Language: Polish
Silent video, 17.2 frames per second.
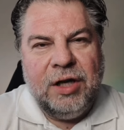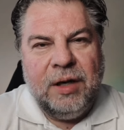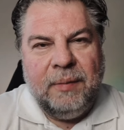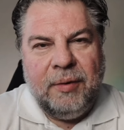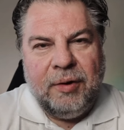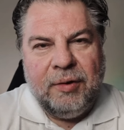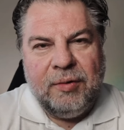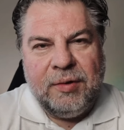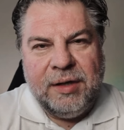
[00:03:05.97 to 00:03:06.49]

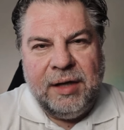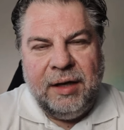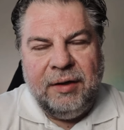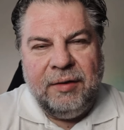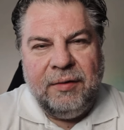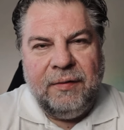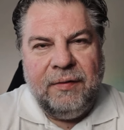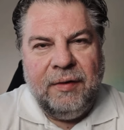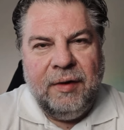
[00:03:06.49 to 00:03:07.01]

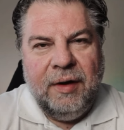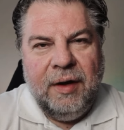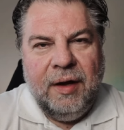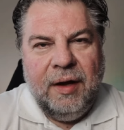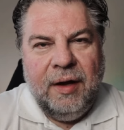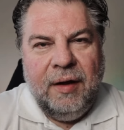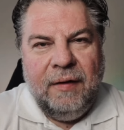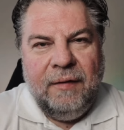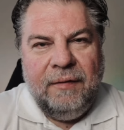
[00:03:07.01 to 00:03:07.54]
producentów.
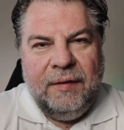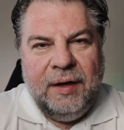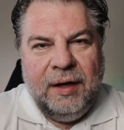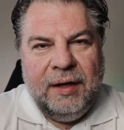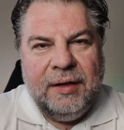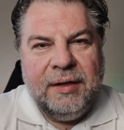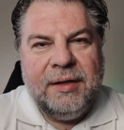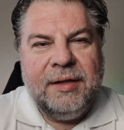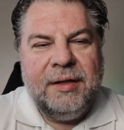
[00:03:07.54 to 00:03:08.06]

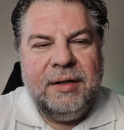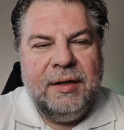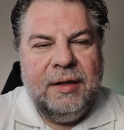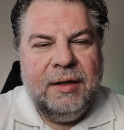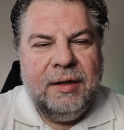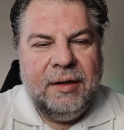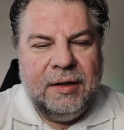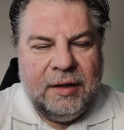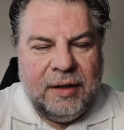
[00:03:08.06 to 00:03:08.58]
Więc
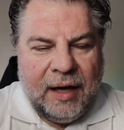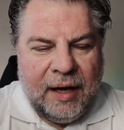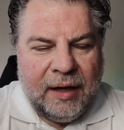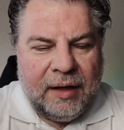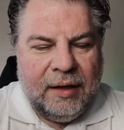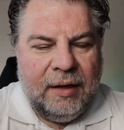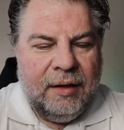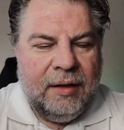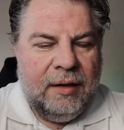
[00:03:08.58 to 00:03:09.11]
tak,
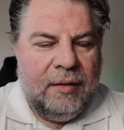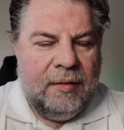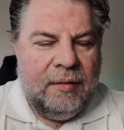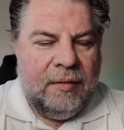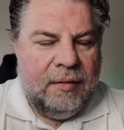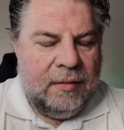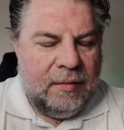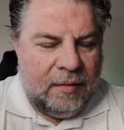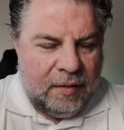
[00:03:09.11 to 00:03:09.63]

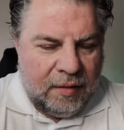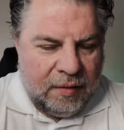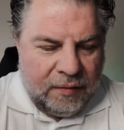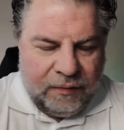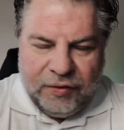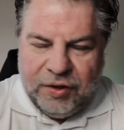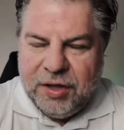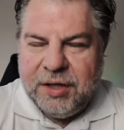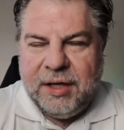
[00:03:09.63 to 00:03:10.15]
od
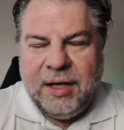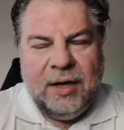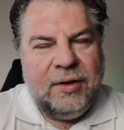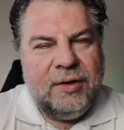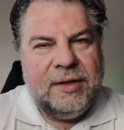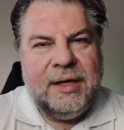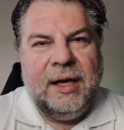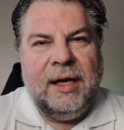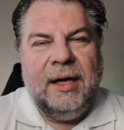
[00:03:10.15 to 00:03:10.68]
wszystkie
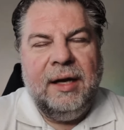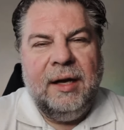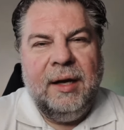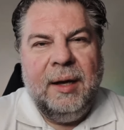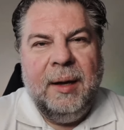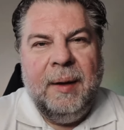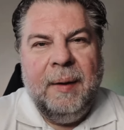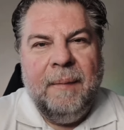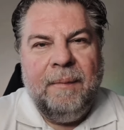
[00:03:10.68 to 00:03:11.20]
rodzaje.
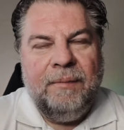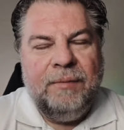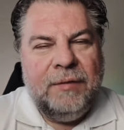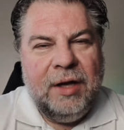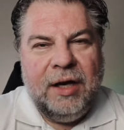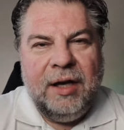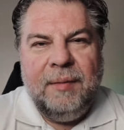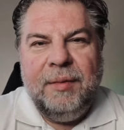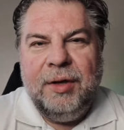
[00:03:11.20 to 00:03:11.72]

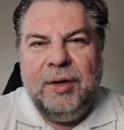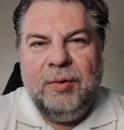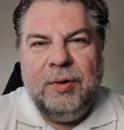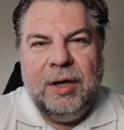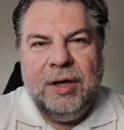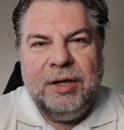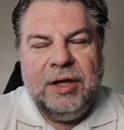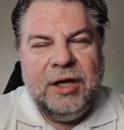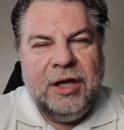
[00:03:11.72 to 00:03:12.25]
Nie
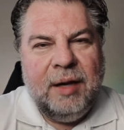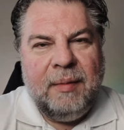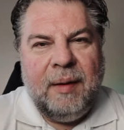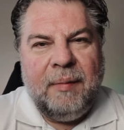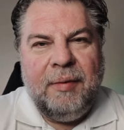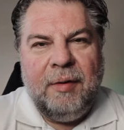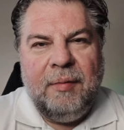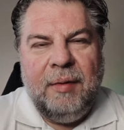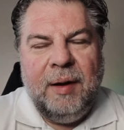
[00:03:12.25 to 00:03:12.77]
limituje się, nie ma
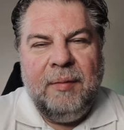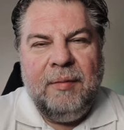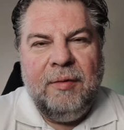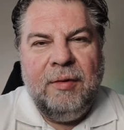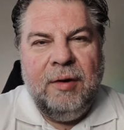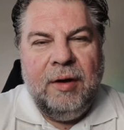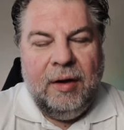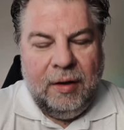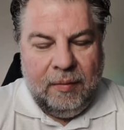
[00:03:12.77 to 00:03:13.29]
problemu.
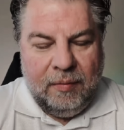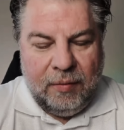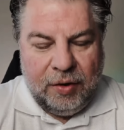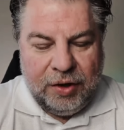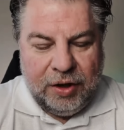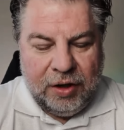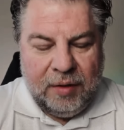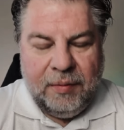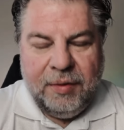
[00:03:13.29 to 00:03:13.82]

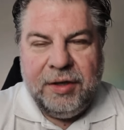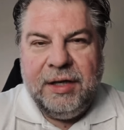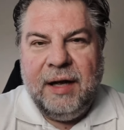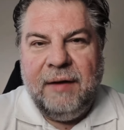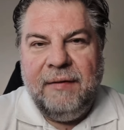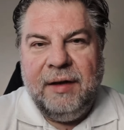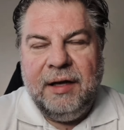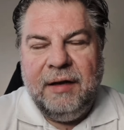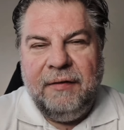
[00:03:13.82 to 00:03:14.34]
Może to być
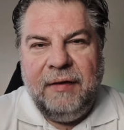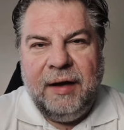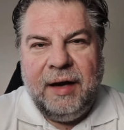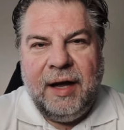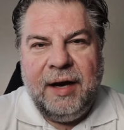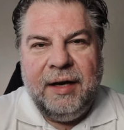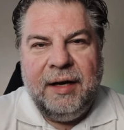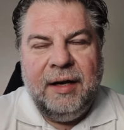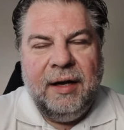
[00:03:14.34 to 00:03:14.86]
nawet i
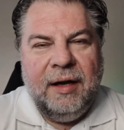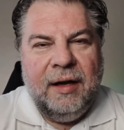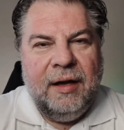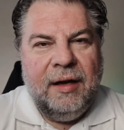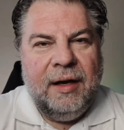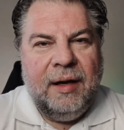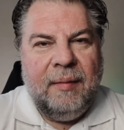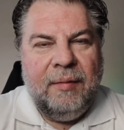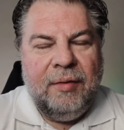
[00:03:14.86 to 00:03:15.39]
Ferrari,
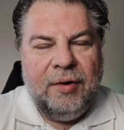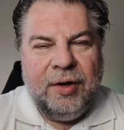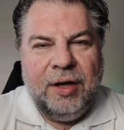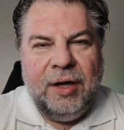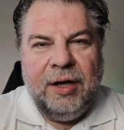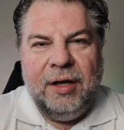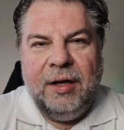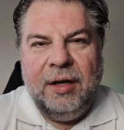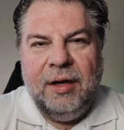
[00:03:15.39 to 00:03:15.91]

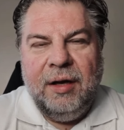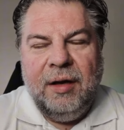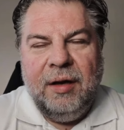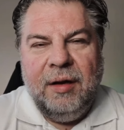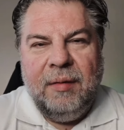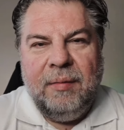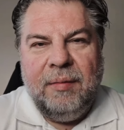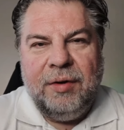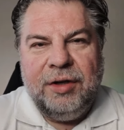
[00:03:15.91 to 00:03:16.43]
Lamborghini,
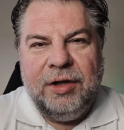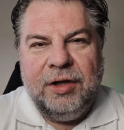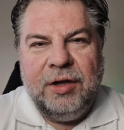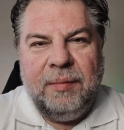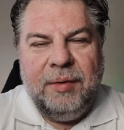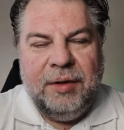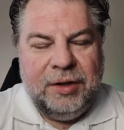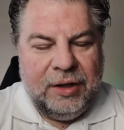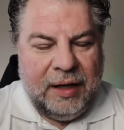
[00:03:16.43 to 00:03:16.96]
może to
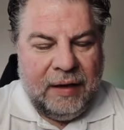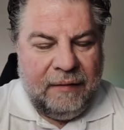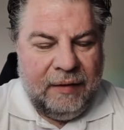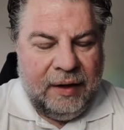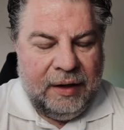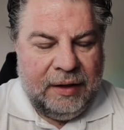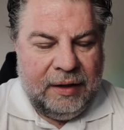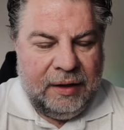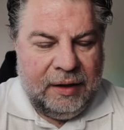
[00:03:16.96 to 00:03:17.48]
być
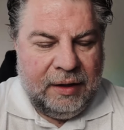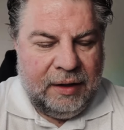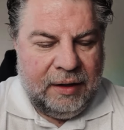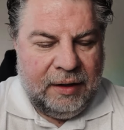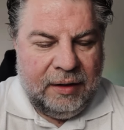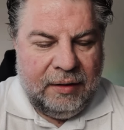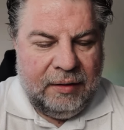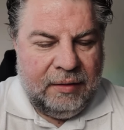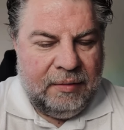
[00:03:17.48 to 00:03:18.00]
nawet
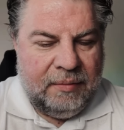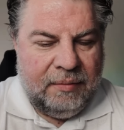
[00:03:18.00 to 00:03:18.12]
e,